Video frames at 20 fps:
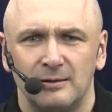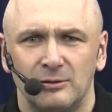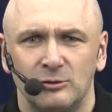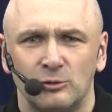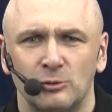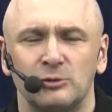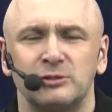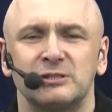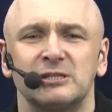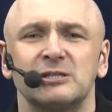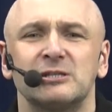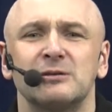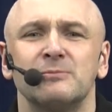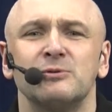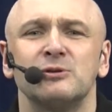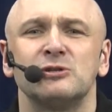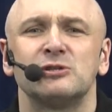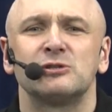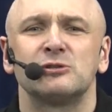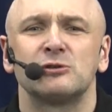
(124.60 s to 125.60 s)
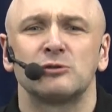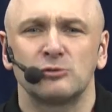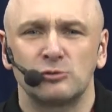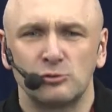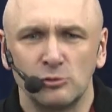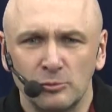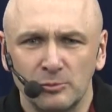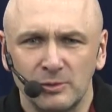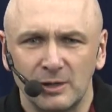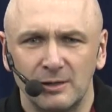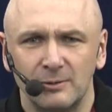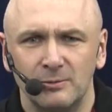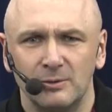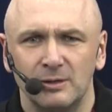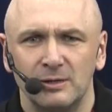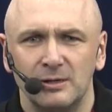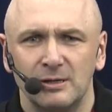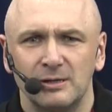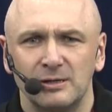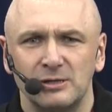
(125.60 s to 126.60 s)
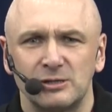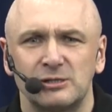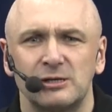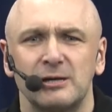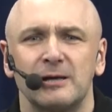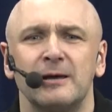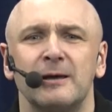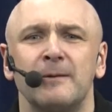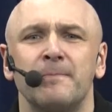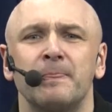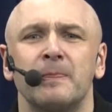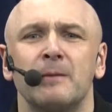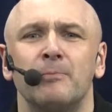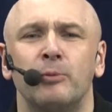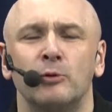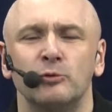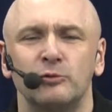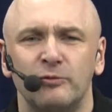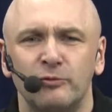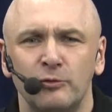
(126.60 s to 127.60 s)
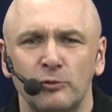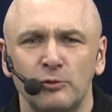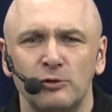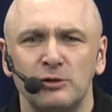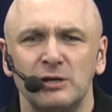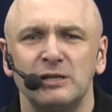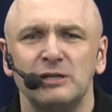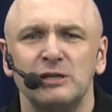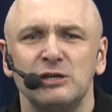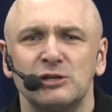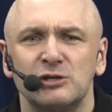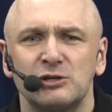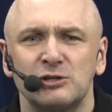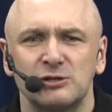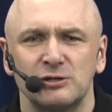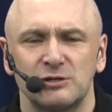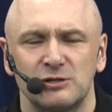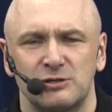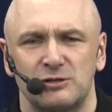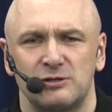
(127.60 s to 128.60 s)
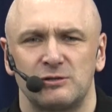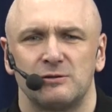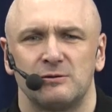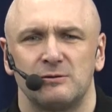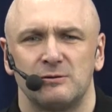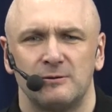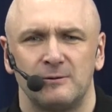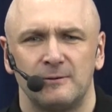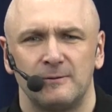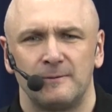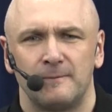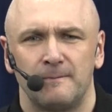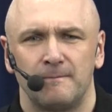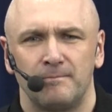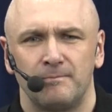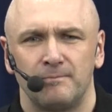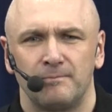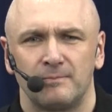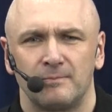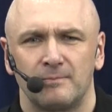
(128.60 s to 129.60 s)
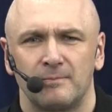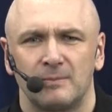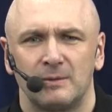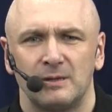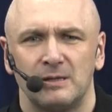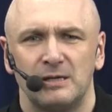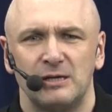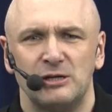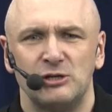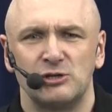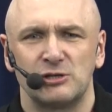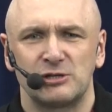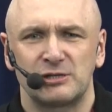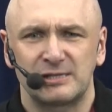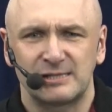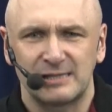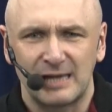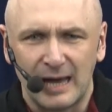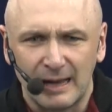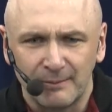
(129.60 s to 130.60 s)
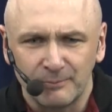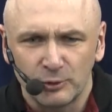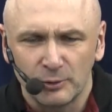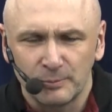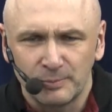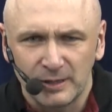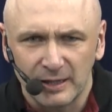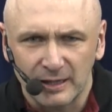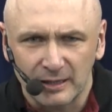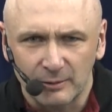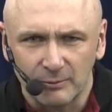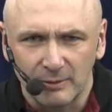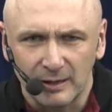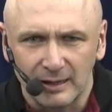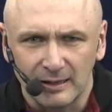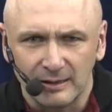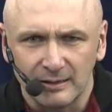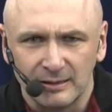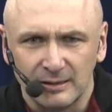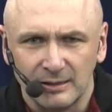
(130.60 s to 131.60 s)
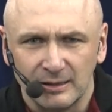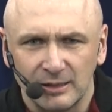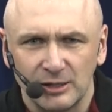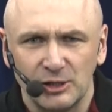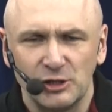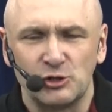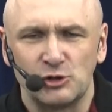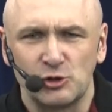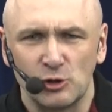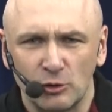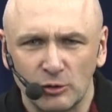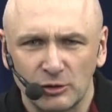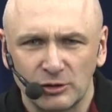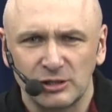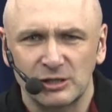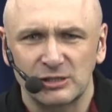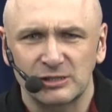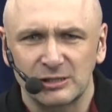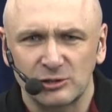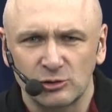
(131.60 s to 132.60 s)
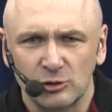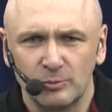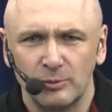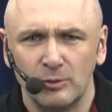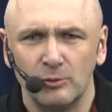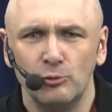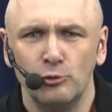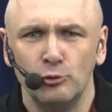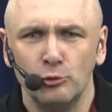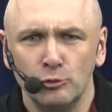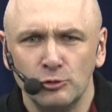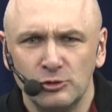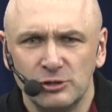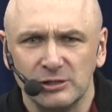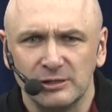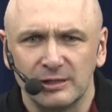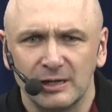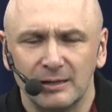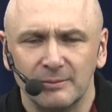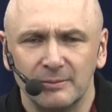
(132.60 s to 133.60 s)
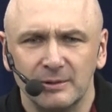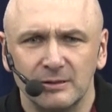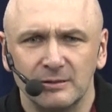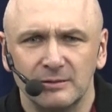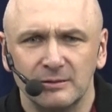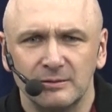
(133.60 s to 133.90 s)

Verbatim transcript: to chcę, żebyś zrozumiał, że podwójnie niszczysz. Idziesz sam do piekła i ciągniesz za sobą ludzi tam.